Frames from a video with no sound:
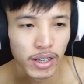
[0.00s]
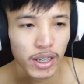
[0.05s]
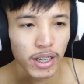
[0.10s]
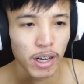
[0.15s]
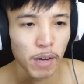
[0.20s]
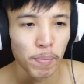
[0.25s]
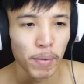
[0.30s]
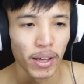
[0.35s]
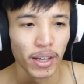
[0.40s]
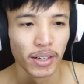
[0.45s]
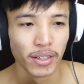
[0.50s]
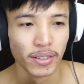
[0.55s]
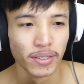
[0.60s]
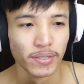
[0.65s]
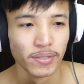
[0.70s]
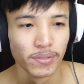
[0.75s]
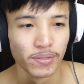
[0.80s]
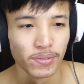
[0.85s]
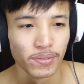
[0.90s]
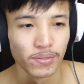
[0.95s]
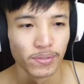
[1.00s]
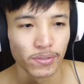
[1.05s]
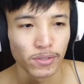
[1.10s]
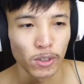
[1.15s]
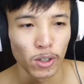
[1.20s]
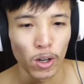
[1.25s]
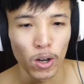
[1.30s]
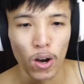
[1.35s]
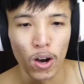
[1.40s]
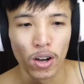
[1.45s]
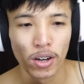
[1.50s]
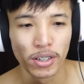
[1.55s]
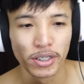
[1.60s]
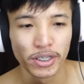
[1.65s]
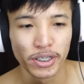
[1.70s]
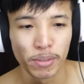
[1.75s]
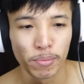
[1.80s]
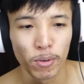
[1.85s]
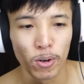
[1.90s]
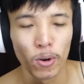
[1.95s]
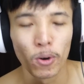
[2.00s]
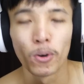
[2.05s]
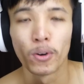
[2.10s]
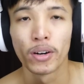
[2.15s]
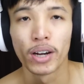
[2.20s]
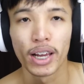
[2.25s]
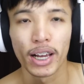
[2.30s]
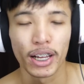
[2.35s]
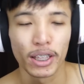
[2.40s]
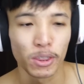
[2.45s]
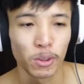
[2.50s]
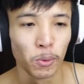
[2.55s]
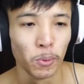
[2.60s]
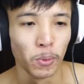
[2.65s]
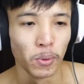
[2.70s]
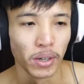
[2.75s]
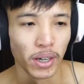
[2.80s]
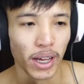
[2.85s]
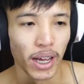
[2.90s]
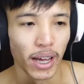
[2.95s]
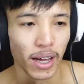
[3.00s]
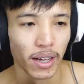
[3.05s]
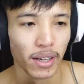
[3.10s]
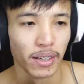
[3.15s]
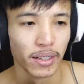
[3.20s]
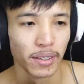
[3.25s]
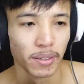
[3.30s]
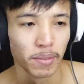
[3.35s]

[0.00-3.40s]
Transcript: นี่ก็เป็นตัวละครจิมโคนในการ์ตูนนะฮะ